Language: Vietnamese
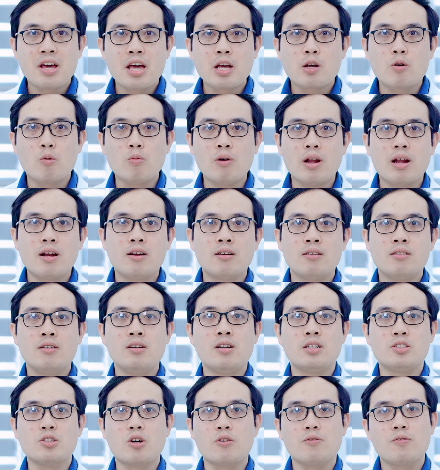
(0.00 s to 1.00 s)
Đây cũng là
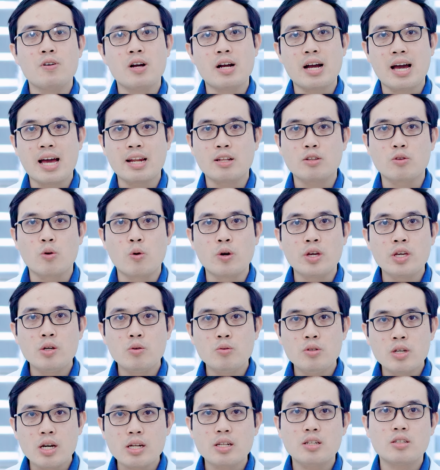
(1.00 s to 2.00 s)
lựa chọn phương án tối
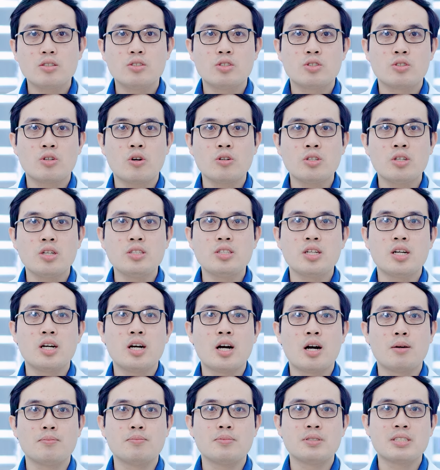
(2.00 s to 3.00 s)
ưu nhất cho những trường
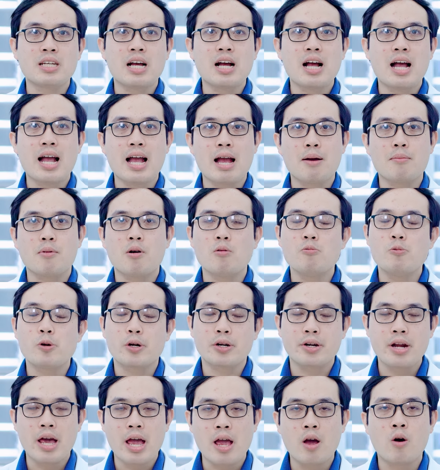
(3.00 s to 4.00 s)
hợp răng hàm không
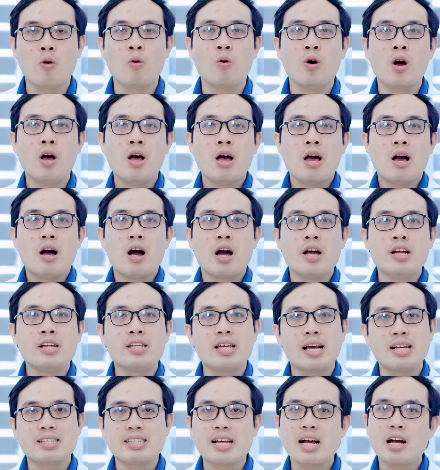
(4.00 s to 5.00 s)
được đều, hình
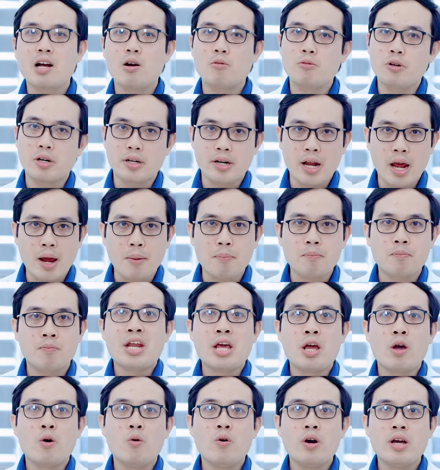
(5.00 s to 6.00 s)
thể răng không được đẹp.
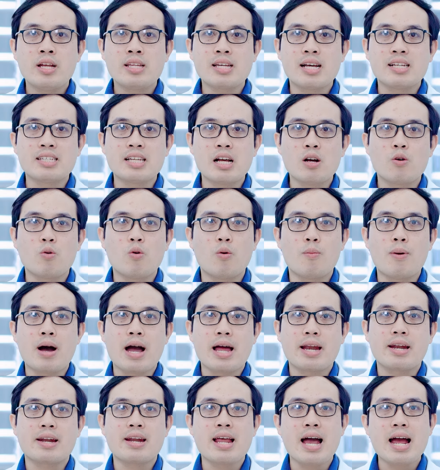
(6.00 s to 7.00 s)
Nếu hình thể răng của
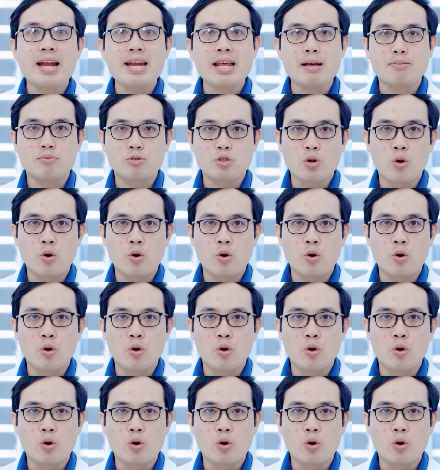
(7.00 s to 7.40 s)
bạn đã đẹp